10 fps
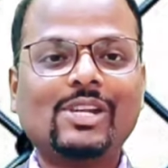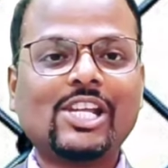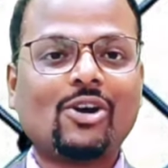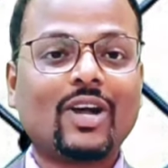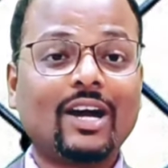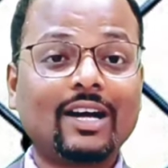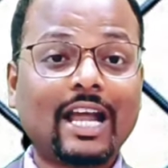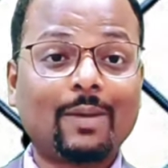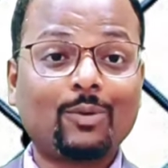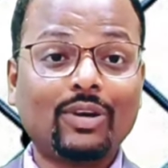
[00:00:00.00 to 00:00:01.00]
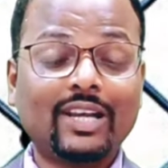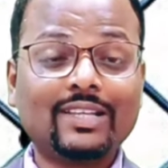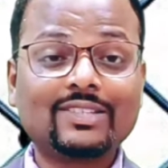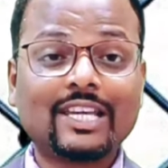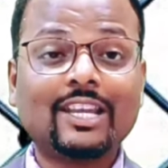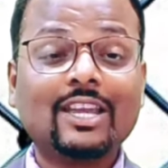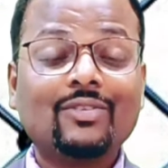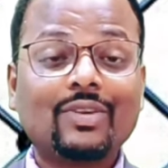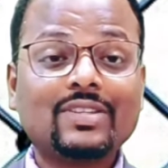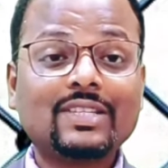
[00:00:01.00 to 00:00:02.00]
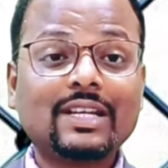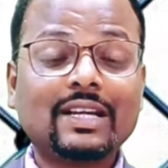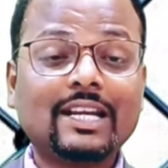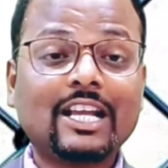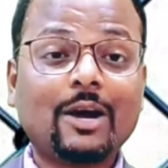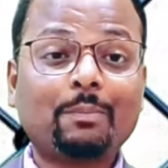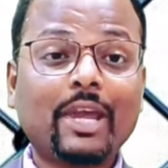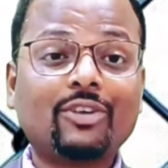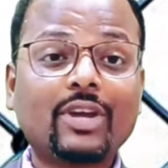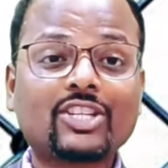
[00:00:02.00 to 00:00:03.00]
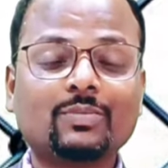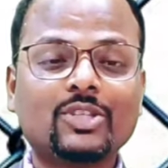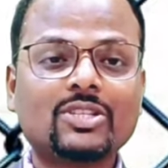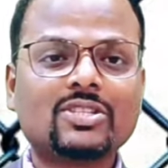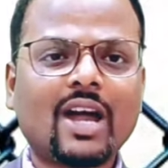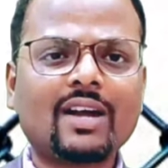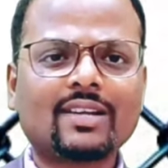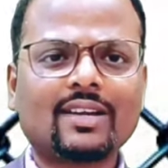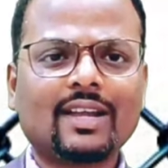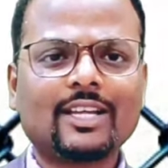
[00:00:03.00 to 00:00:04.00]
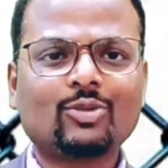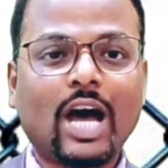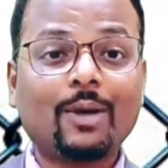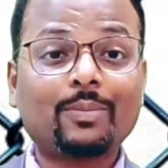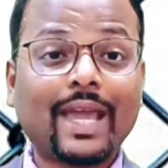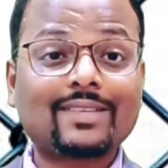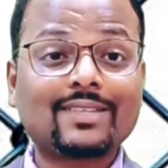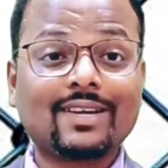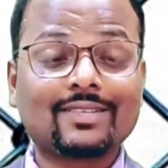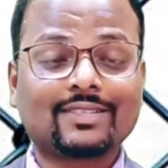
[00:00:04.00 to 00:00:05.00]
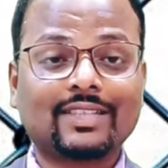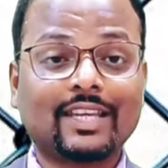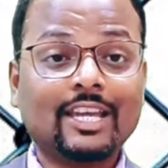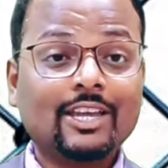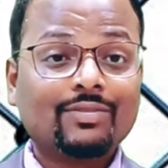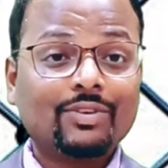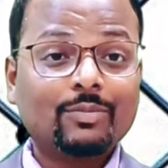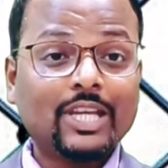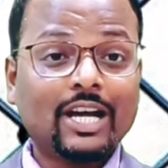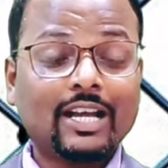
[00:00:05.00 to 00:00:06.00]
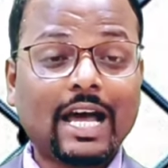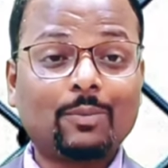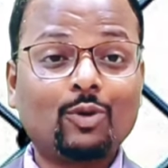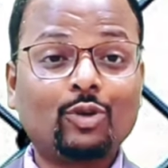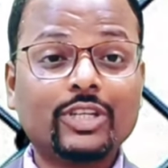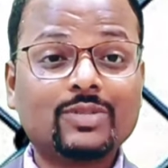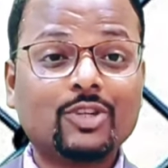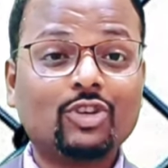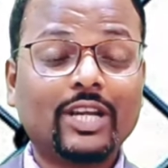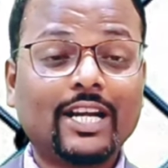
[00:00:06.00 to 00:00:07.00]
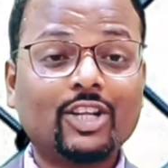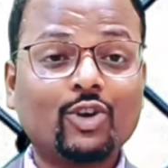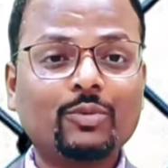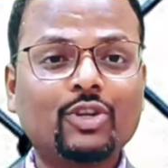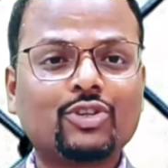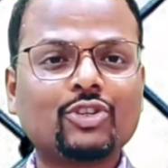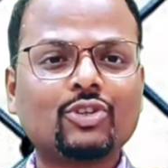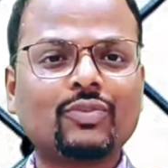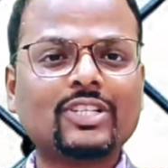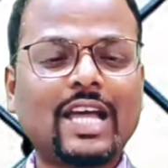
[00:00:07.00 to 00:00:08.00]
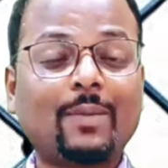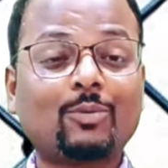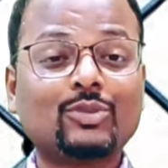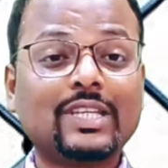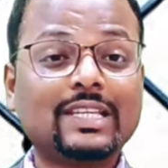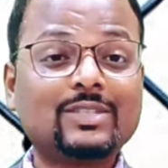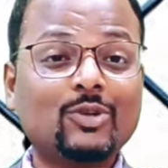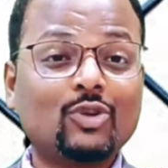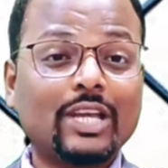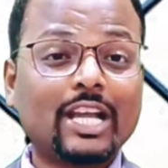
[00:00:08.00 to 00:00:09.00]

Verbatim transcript: मिल गया होगा अगर आपको लिंक चैन फेंसिंग नेट का मैन्युफैक्चरिंग बिजनेस स्टार्ट करना है तो आप कैसे कर सकते हैं हैं फिर भी अगर आप लोग को इस वीडियो के रिगार्डिंग कोई भी क्वेश्चन हो तो फ्रेंड्स आप लोग मुझे इस वीडियो